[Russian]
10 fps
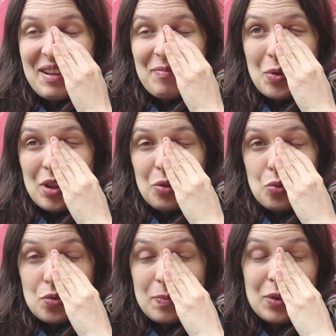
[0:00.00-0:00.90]
Но ну, она
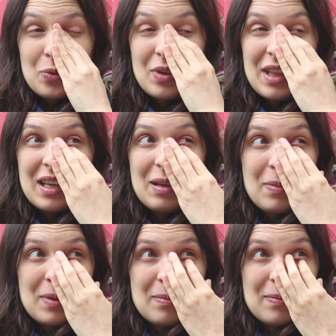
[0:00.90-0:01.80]
то, блин, ну она как
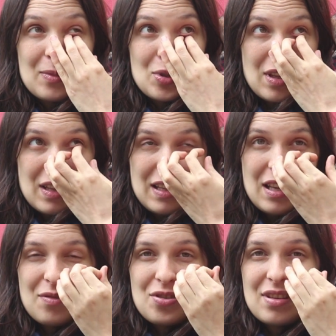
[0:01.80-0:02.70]
бы, может, она
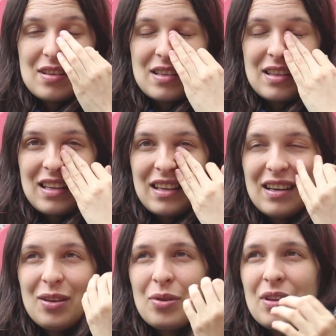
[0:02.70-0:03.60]
нервничает из этой
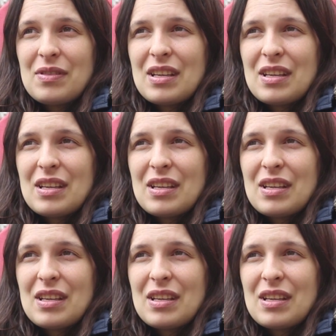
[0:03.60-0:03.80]
игры, но она в